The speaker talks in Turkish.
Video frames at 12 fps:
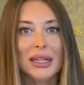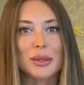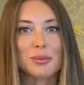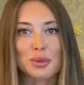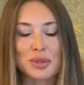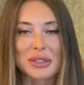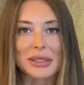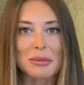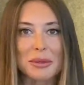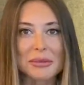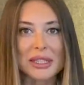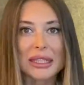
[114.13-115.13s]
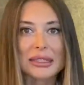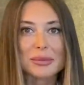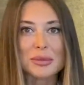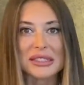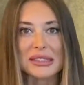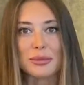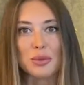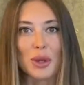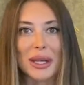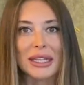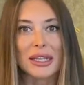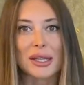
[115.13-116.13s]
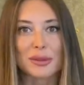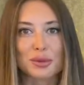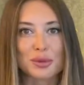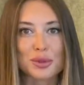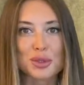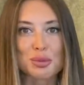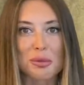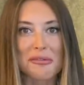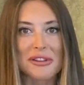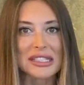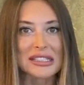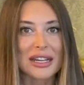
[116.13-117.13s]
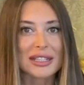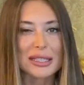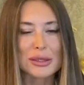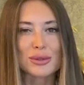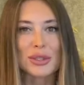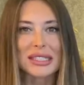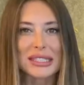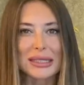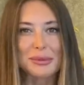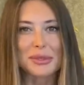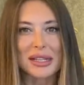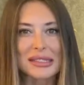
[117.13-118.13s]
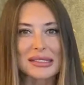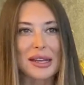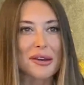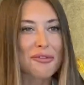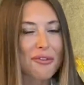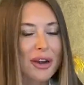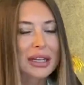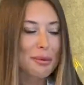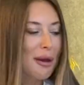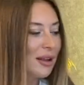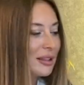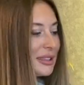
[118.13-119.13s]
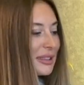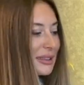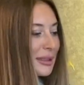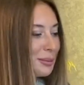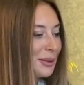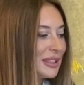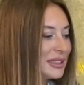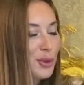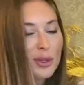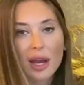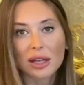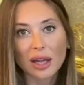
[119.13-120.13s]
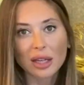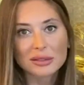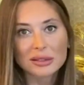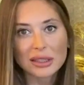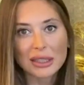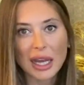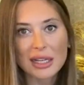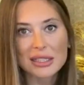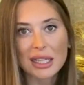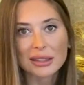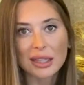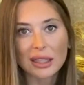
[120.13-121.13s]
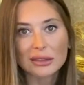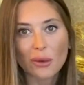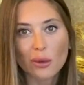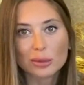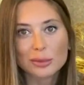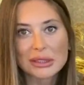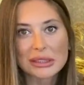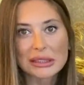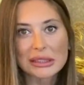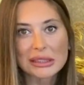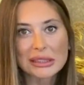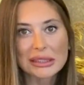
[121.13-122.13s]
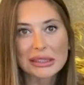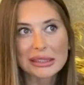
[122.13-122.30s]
bu samimiyet, bizde bu el ele tutuşma vesaire süreçleri biraz daha farklı algılanabilir. Mülakatta gerçekten olması